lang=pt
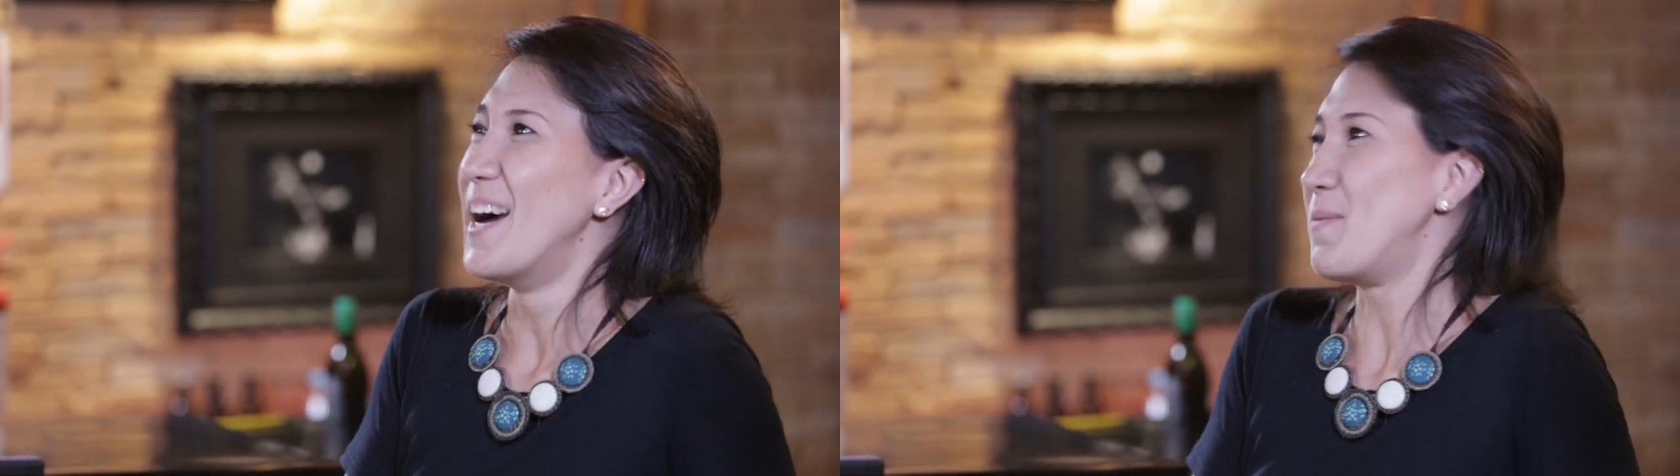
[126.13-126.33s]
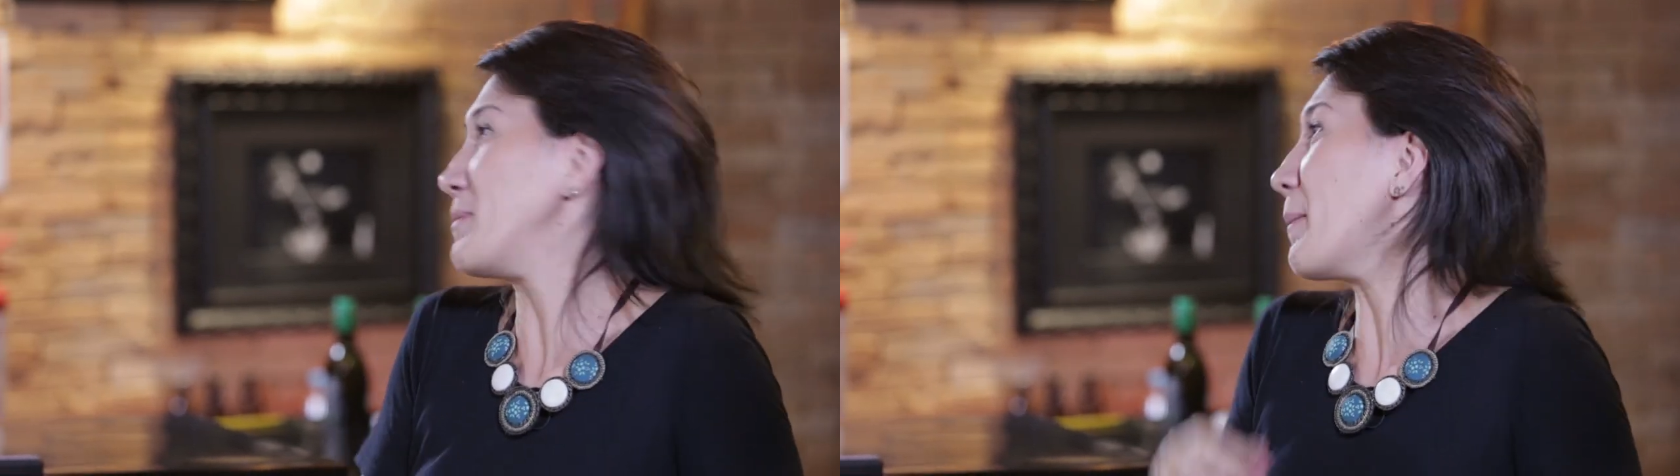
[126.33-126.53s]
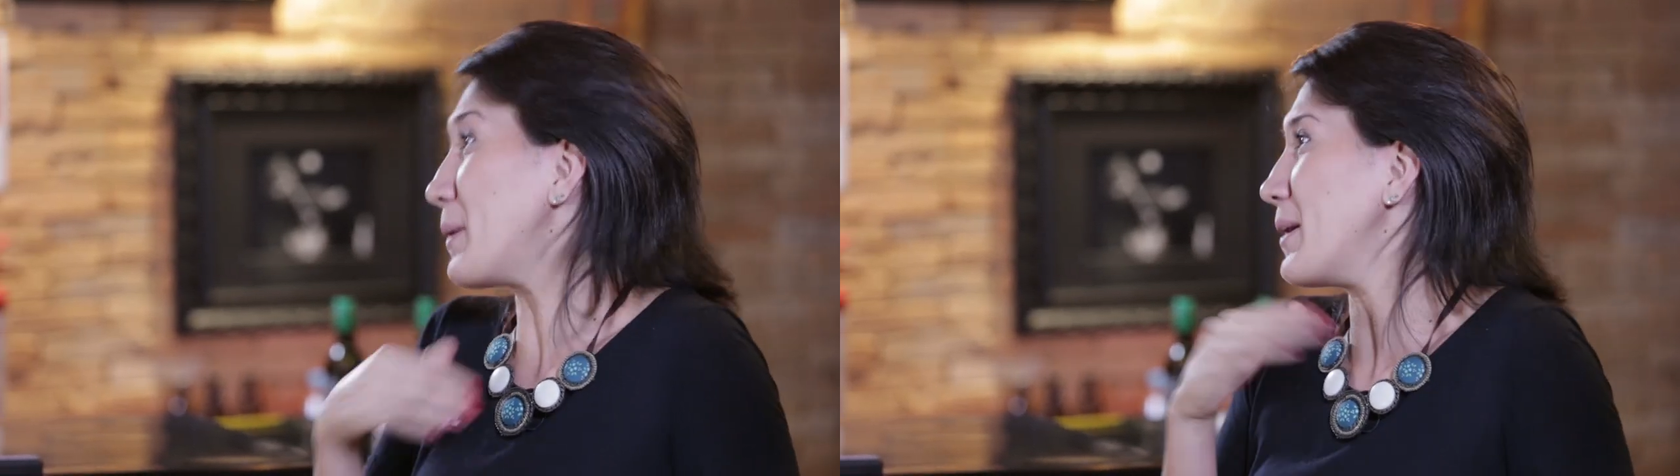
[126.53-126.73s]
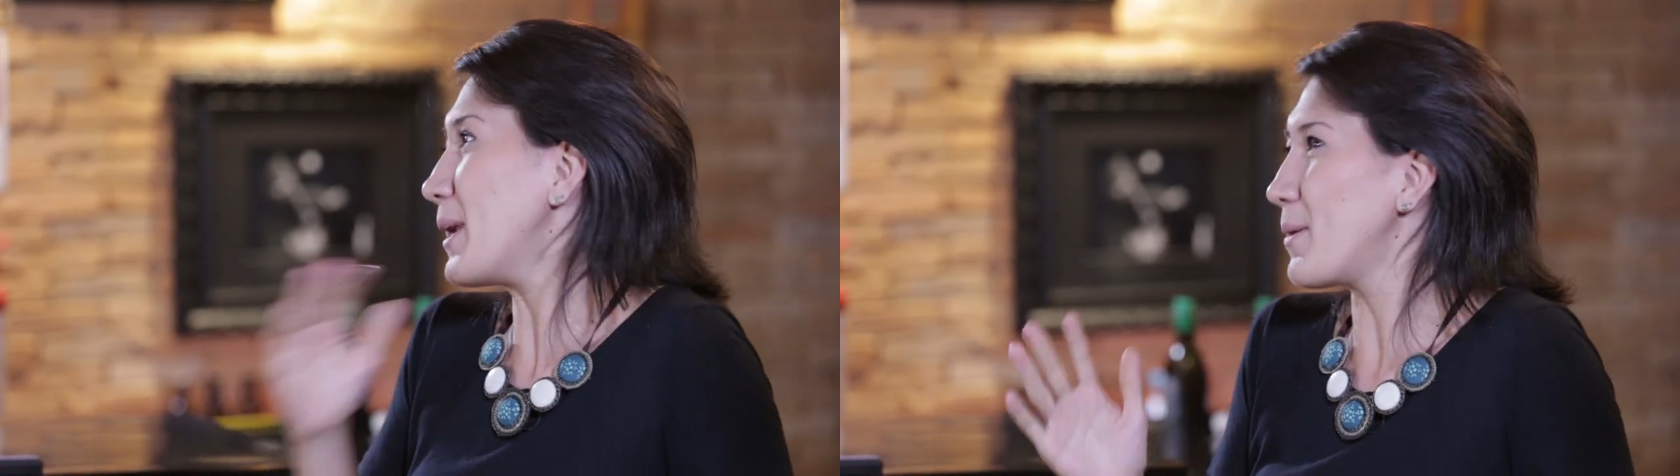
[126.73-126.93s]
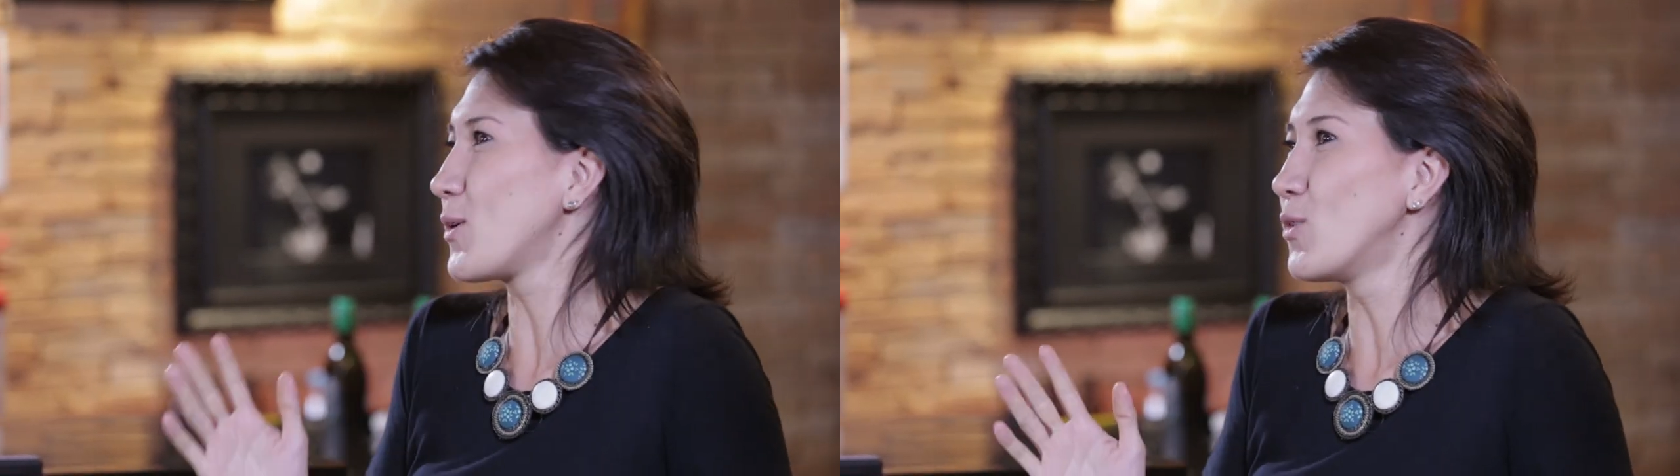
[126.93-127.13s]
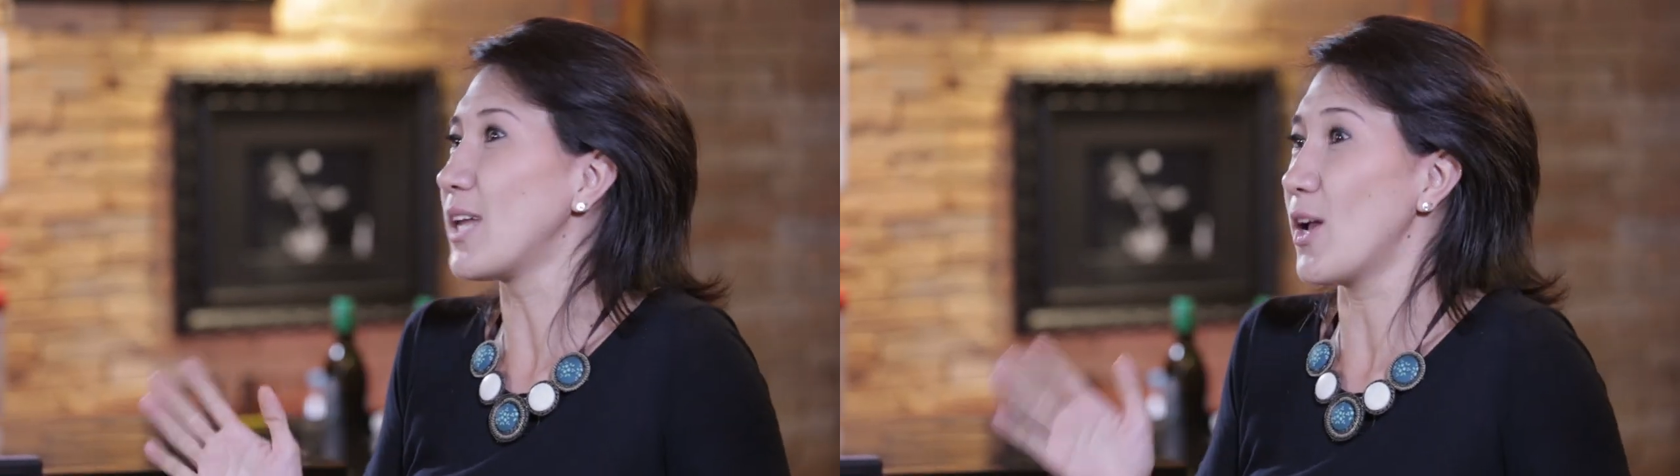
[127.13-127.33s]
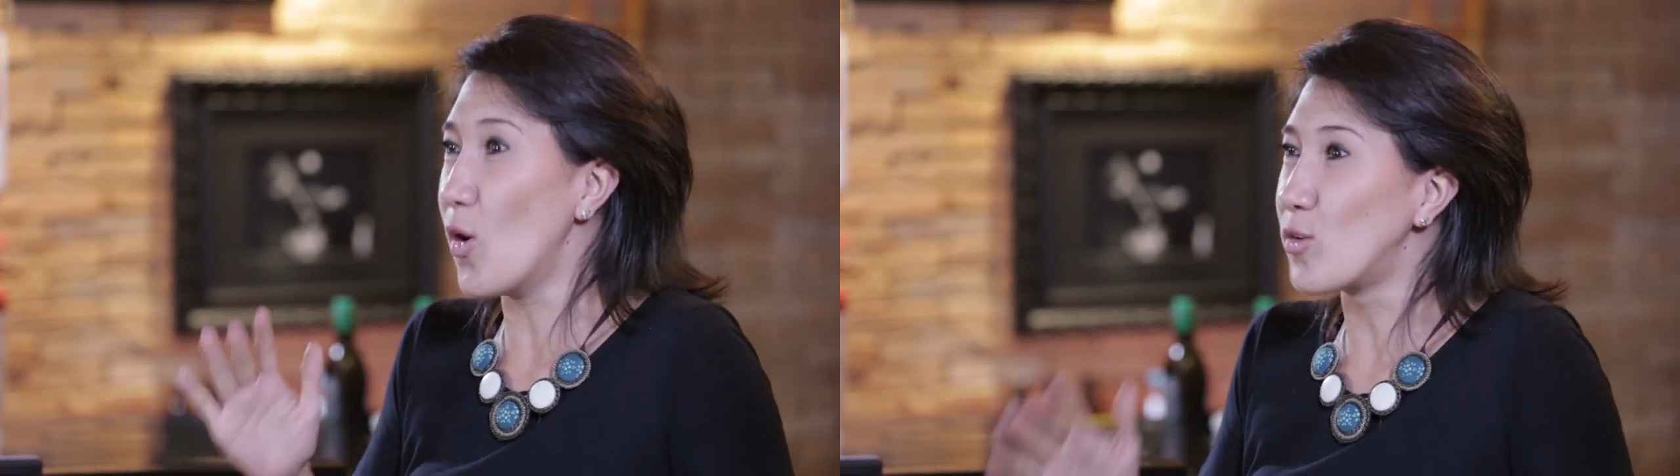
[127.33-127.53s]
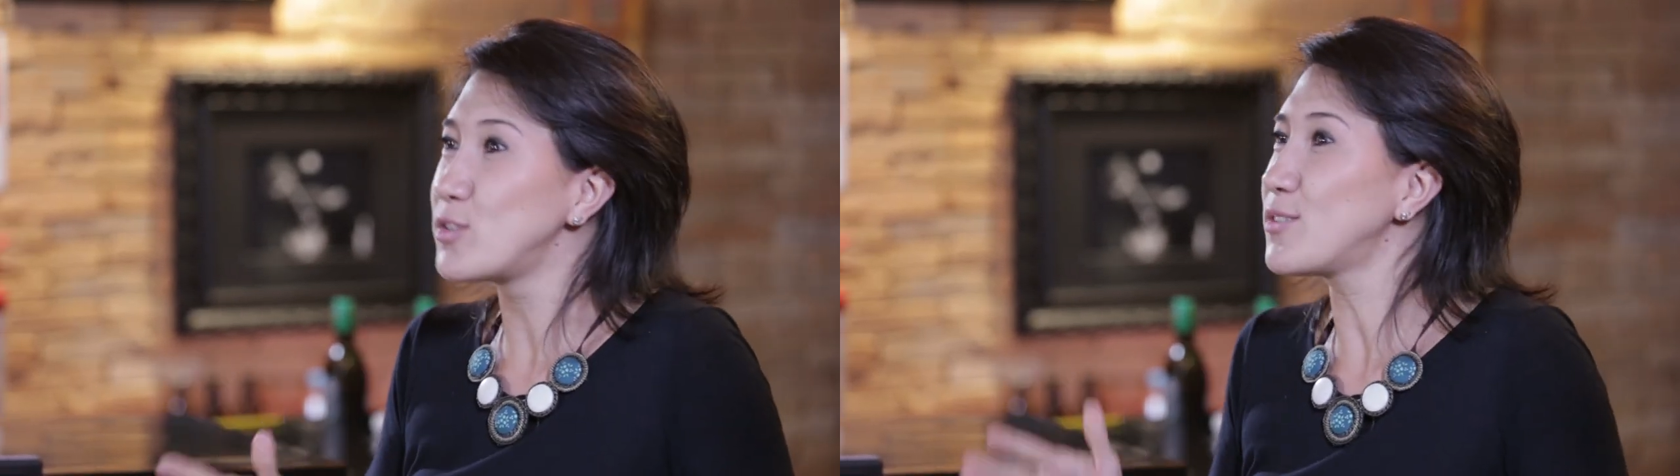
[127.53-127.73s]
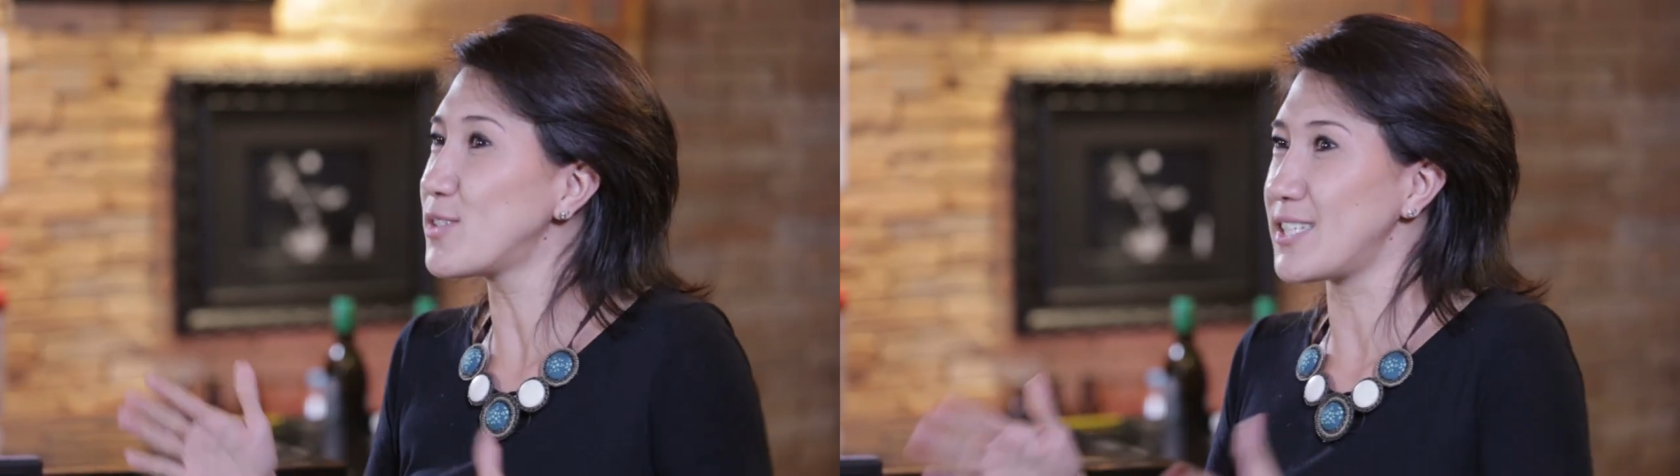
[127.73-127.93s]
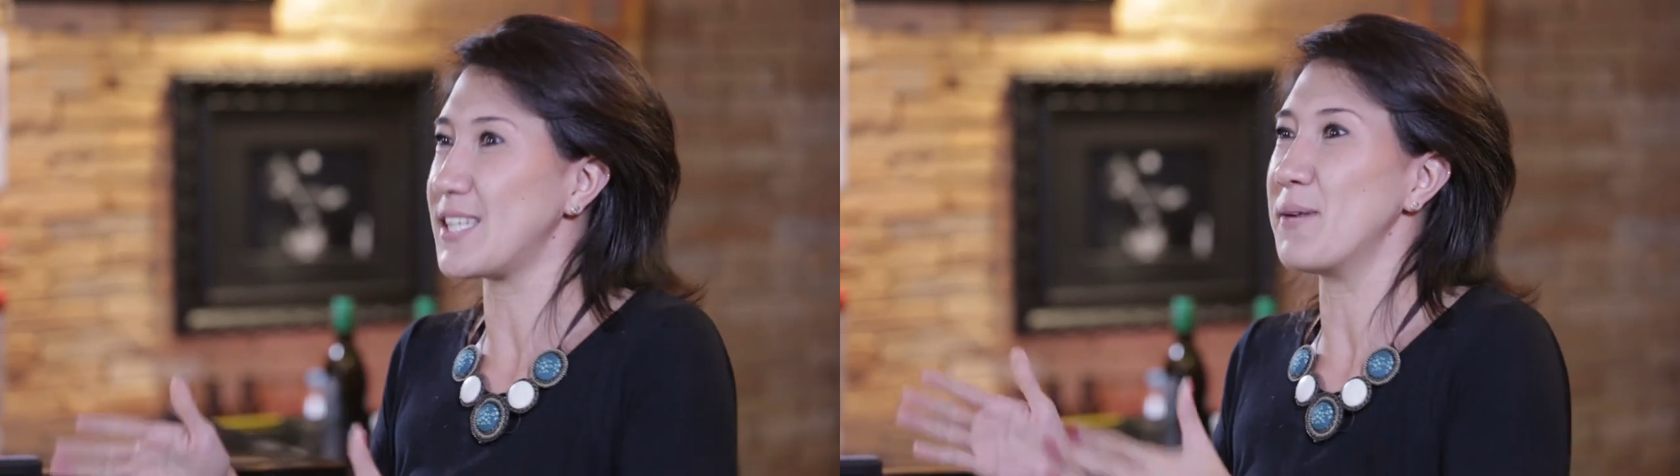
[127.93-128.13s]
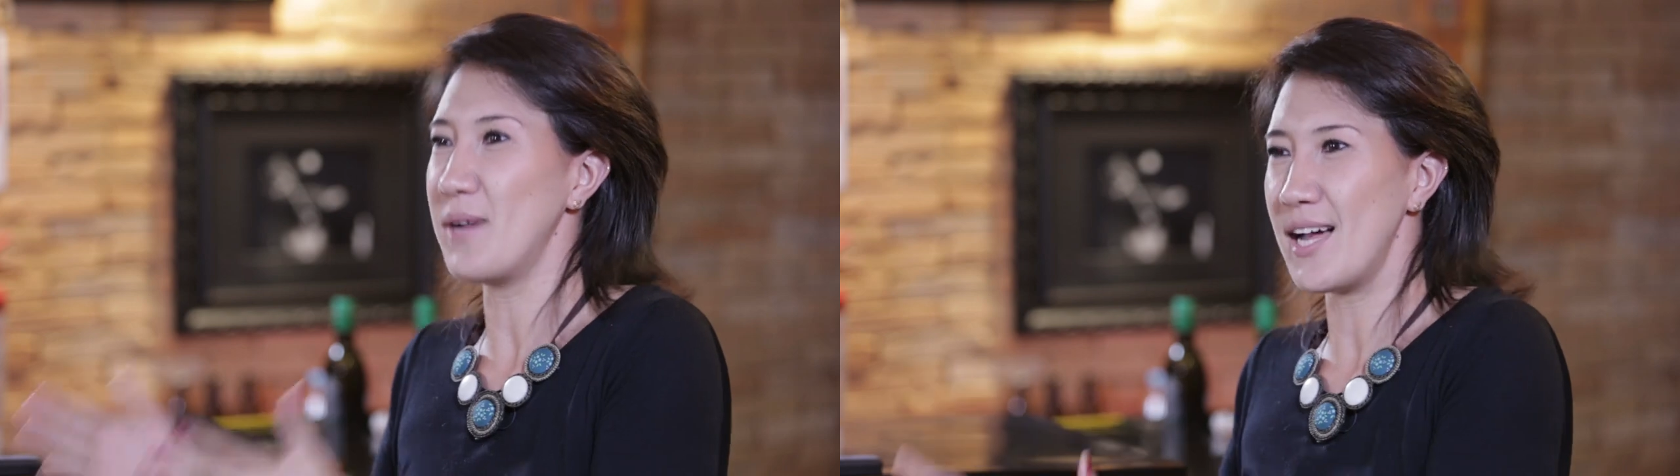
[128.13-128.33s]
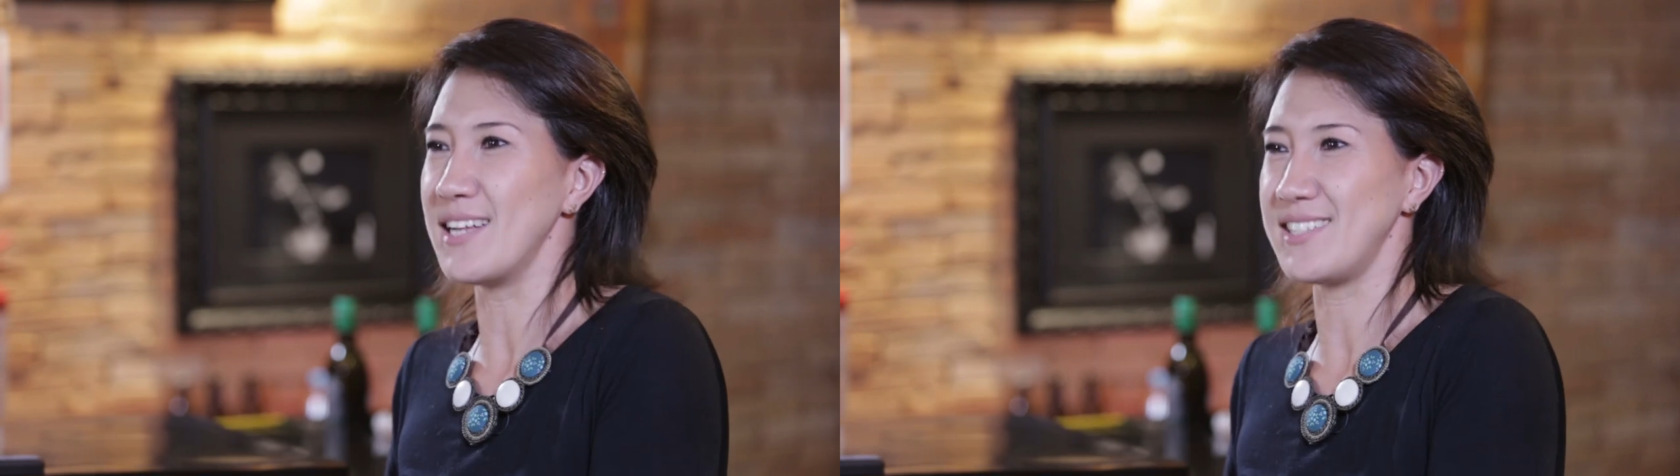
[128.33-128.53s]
Minha primeira pergunta é, onde você trabalha?